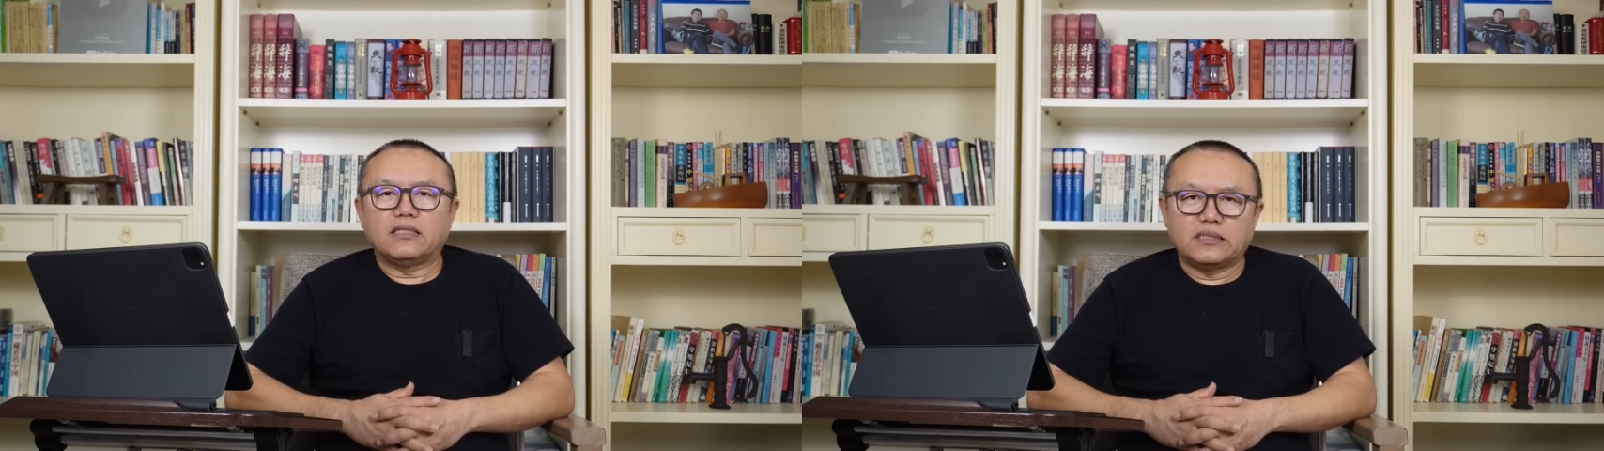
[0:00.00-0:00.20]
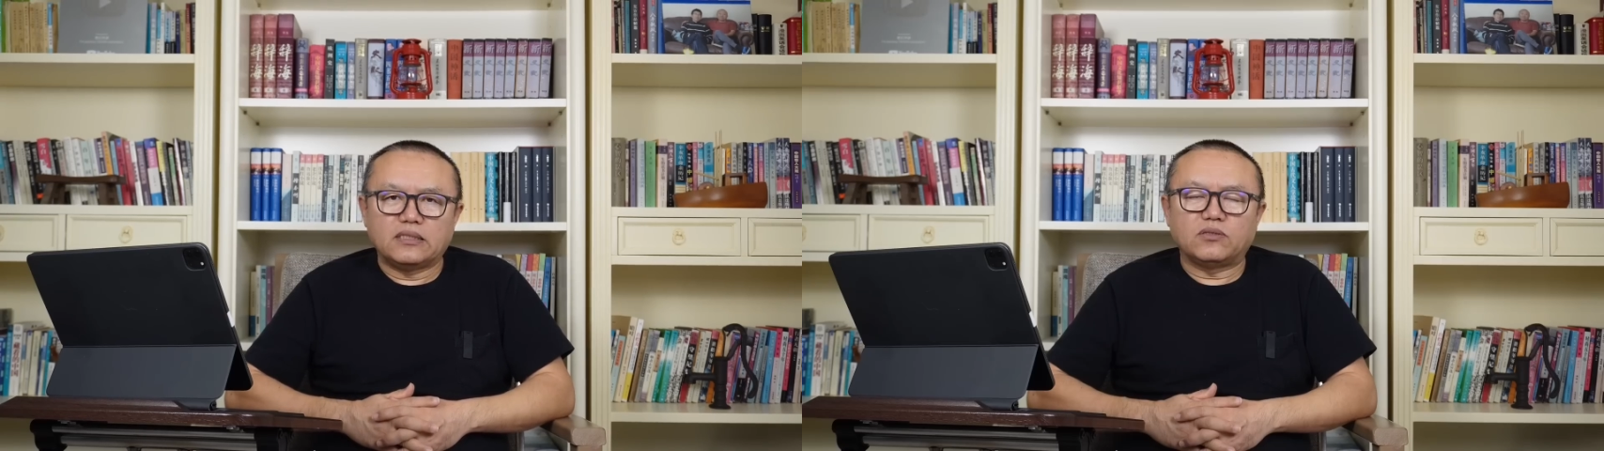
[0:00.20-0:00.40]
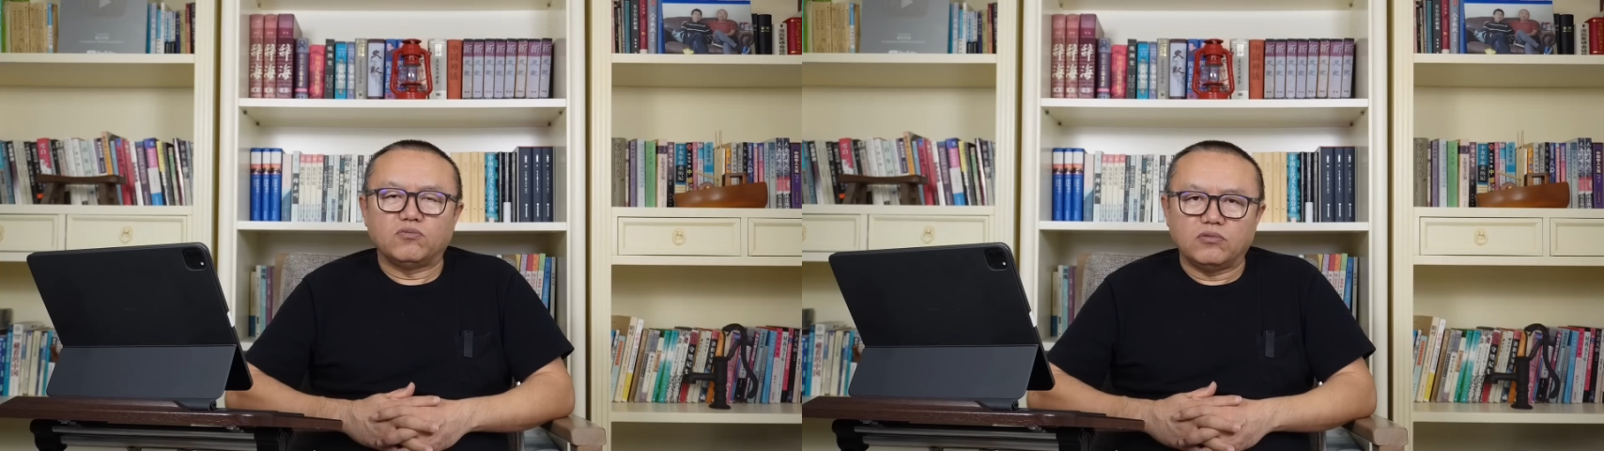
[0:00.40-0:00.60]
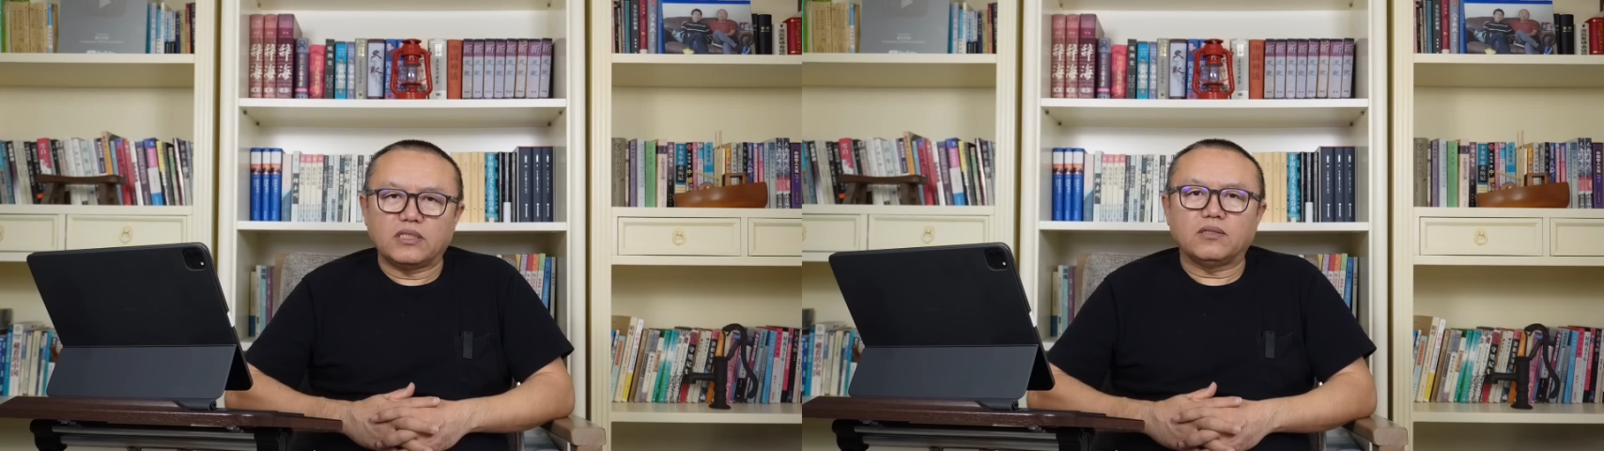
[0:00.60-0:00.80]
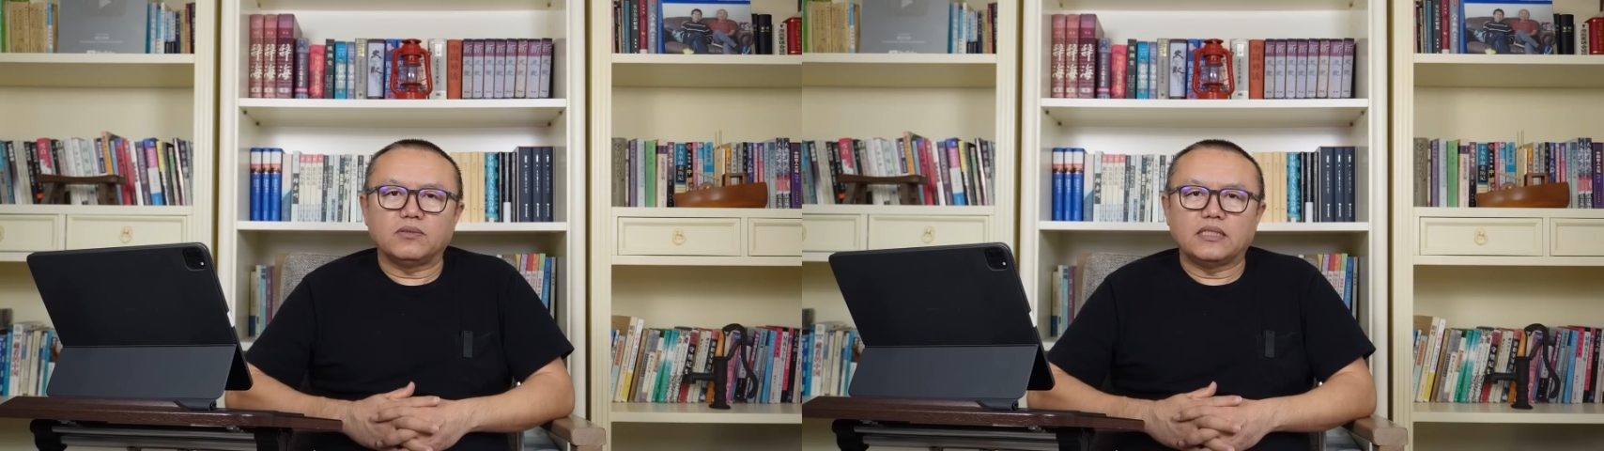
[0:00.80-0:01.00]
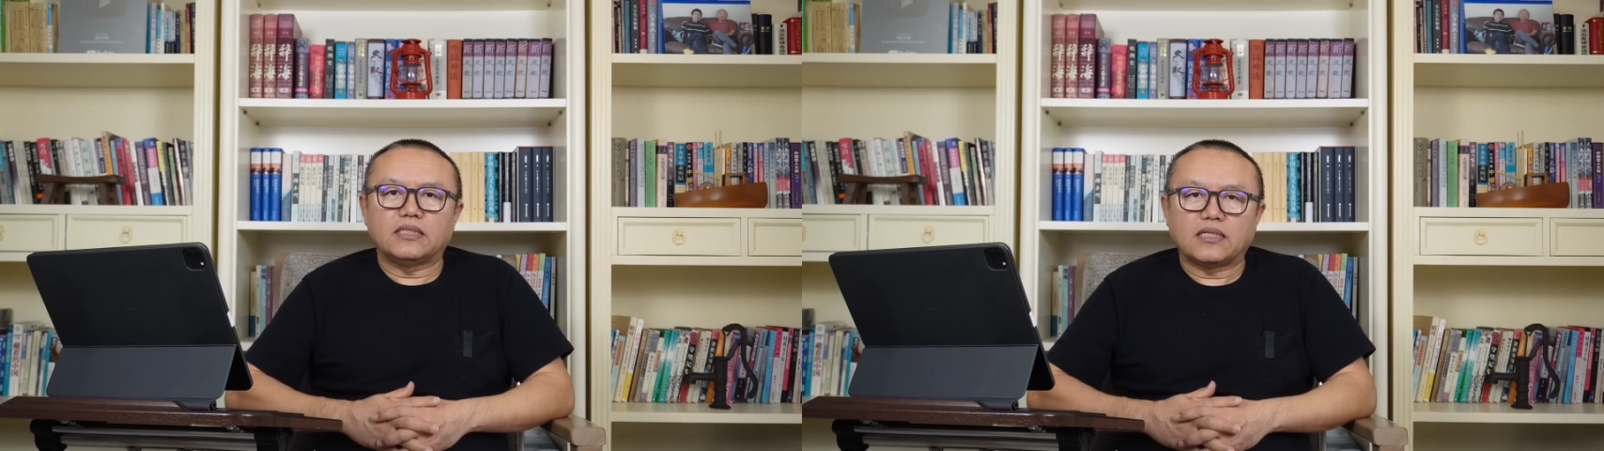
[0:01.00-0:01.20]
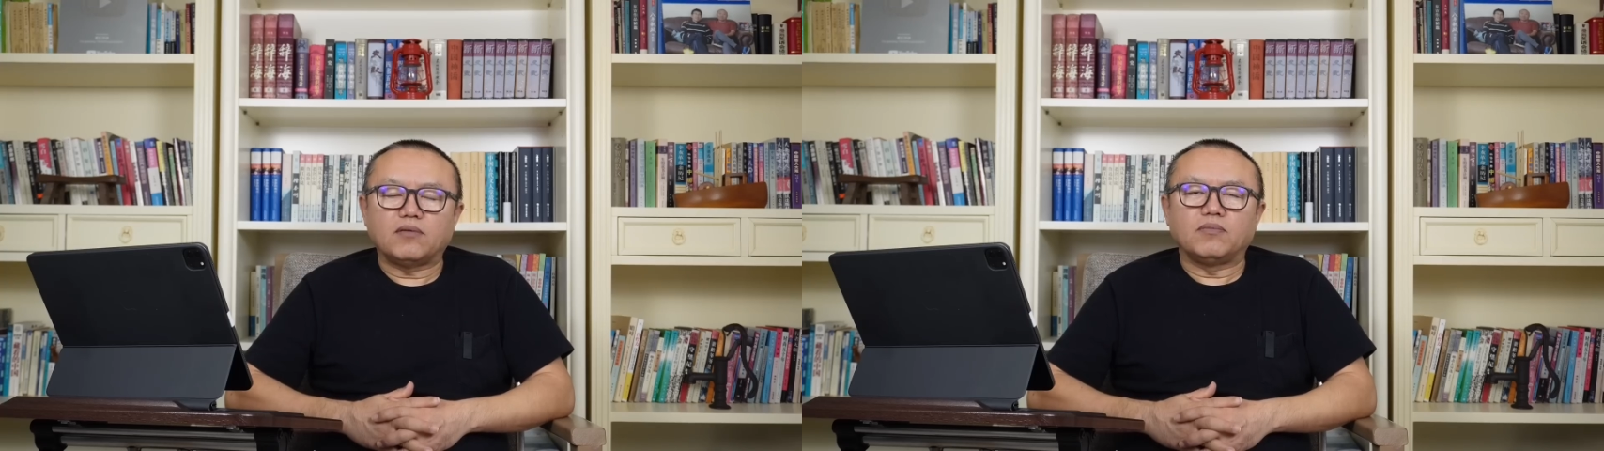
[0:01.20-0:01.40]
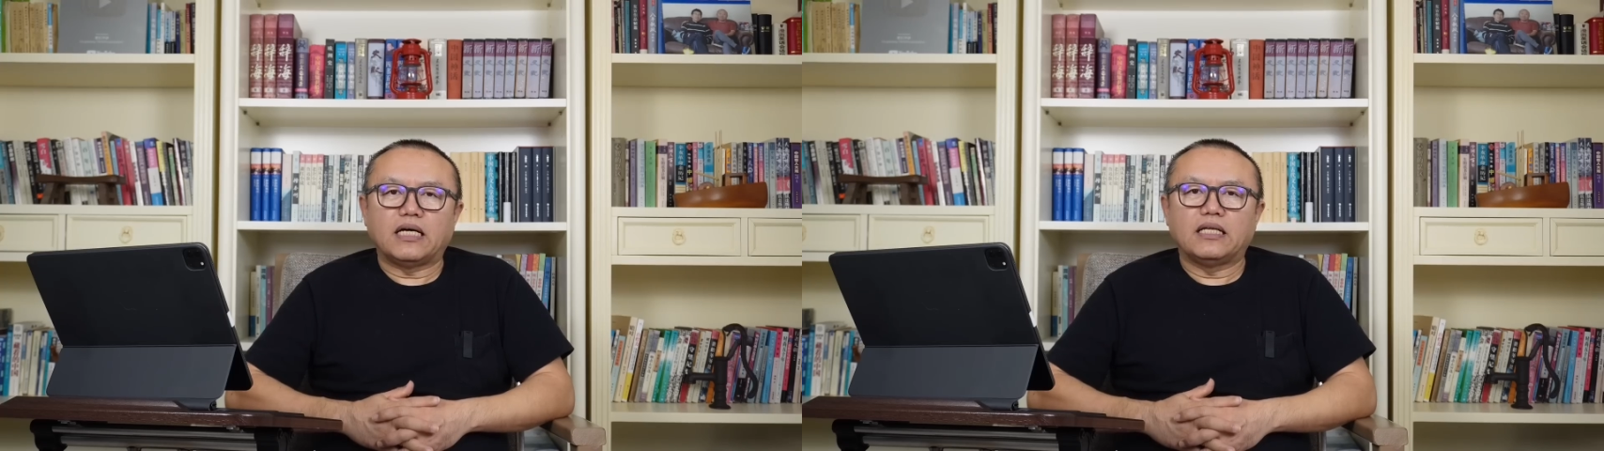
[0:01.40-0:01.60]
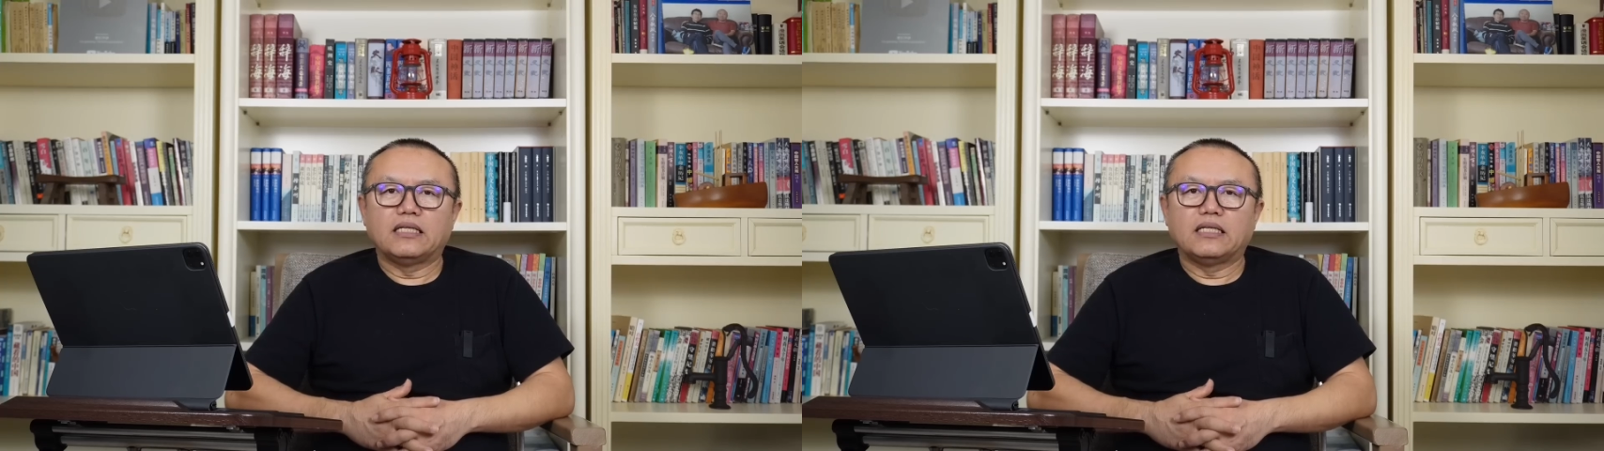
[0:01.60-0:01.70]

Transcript: 而且是无条件的谈判，